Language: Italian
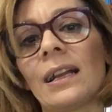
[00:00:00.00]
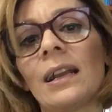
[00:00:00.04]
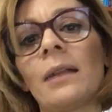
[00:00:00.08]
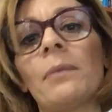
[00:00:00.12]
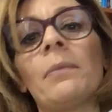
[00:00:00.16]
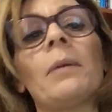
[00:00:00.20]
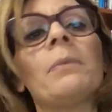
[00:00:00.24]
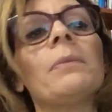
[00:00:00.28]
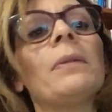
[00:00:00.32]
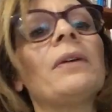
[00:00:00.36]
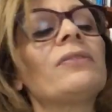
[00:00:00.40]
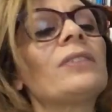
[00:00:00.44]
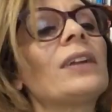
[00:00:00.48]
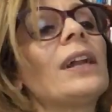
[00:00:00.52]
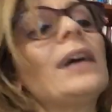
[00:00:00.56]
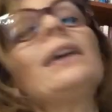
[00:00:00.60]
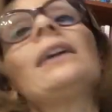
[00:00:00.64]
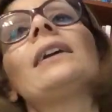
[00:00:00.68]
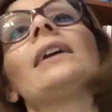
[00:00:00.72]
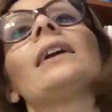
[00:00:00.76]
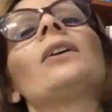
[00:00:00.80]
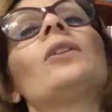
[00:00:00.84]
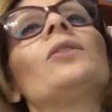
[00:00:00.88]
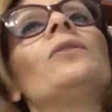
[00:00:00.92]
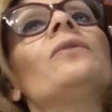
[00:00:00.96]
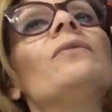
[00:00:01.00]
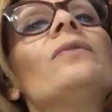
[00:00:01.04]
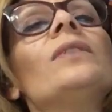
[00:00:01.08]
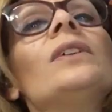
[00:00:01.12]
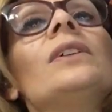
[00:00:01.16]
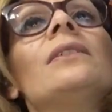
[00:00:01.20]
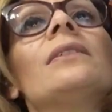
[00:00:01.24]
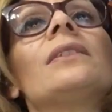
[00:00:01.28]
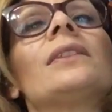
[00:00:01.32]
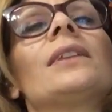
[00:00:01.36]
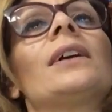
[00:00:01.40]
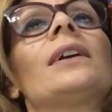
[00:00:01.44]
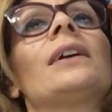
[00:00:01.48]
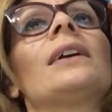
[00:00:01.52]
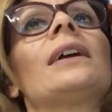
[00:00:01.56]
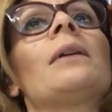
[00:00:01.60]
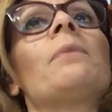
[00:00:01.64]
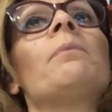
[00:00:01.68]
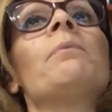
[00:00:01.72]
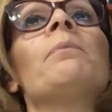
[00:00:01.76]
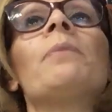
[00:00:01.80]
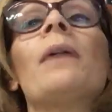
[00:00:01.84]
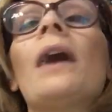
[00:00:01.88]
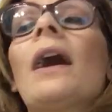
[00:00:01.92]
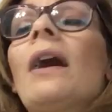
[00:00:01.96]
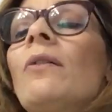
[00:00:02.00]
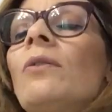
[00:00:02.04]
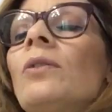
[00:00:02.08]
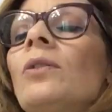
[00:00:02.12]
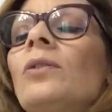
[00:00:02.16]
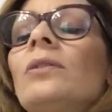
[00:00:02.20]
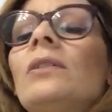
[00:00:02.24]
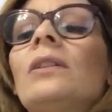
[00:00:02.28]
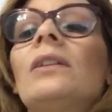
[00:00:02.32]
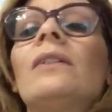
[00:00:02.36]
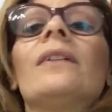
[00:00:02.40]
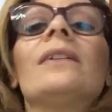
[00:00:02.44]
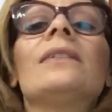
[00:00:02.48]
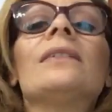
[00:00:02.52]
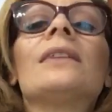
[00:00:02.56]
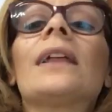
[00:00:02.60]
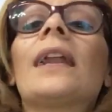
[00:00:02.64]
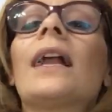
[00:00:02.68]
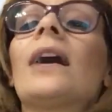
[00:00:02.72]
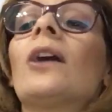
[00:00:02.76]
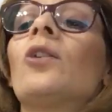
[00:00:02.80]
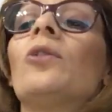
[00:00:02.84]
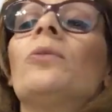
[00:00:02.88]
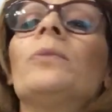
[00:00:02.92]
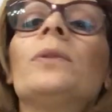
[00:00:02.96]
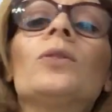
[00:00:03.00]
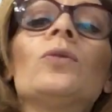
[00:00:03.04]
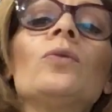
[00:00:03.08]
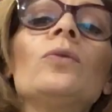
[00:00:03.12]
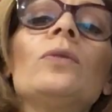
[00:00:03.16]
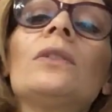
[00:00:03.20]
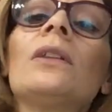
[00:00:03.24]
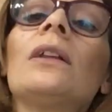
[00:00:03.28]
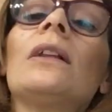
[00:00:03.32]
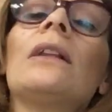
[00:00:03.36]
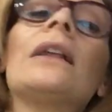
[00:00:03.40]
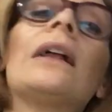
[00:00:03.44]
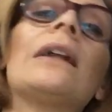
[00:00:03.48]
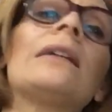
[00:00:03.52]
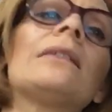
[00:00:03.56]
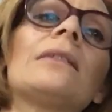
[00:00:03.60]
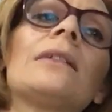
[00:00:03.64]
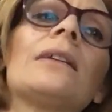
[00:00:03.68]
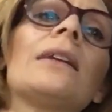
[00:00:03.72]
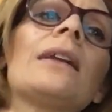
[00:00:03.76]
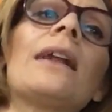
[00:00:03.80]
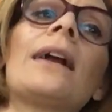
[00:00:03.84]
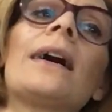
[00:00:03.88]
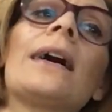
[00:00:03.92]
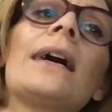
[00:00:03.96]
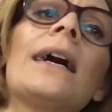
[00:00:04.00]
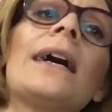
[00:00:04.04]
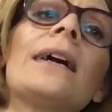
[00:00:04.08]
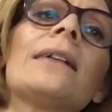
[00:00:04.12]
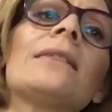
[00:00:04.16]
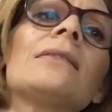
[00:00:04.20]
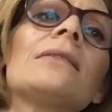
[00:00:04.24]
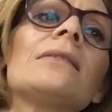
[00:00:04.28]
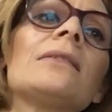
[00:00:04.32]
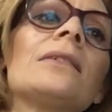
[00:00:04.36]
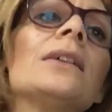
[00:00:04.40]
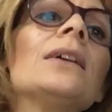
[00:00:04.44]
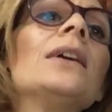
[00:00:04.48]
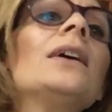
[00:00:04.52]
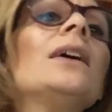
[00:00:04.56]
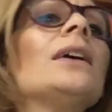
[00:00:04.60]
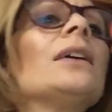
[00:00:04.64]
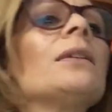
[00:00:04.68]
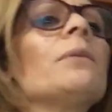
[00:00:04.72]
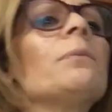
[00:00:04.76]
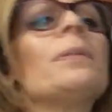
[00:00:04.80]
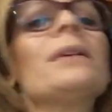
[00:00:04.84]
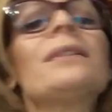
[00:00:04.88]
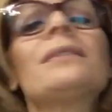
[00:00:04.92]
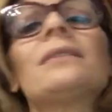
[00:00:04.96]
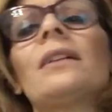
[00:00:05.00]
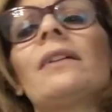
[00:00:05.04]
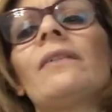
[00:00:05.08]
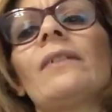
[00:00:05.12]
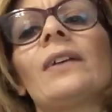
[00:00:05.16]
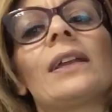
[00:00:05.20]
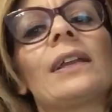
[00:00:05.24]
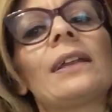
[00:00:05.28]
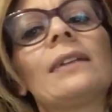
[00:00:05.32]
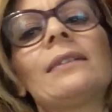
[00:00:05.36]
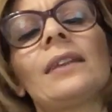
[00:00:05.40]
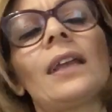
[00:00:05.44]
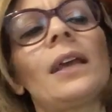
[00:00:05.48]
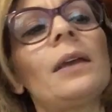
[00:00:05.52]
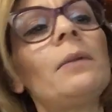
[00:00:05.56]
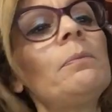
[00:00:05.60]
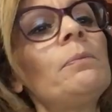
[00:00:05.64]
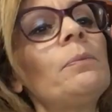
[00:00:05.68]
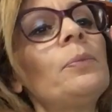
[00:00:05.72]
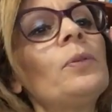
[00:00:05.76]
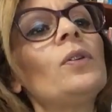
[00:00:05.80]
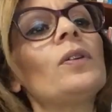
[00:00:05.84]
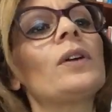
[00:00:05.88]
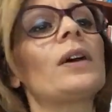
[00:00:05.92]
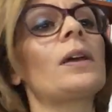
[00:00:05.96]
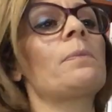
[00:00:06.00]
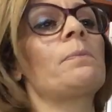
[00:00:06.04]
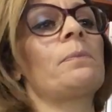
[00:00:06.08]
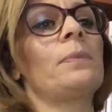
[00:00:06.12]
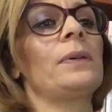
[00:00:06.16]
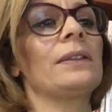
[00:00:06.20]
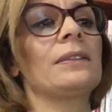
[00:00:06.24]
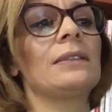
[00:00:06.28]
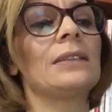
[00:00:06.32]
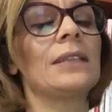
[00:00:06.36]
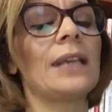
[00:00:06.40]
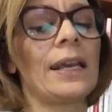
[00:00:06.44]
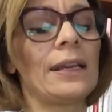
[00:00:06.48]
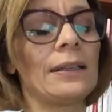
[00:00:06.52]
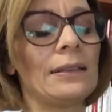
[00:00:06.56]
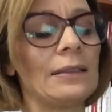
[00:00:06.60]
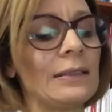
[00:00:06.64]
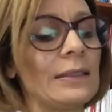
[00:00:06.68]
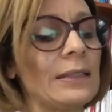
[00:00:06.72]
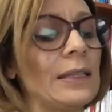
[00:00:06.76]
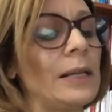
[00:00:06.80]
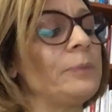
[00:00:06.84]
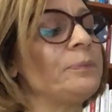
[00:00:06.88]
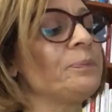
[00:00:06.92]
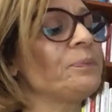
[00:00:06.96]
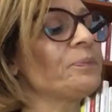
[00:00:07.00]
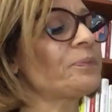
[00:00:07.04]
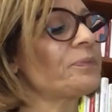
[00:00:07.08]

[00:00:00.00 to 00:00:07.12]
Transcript: La mamma Franca è convinta che Paolo diventerà come tutti gli altri ragazzi, basta avere tempo e pazienza.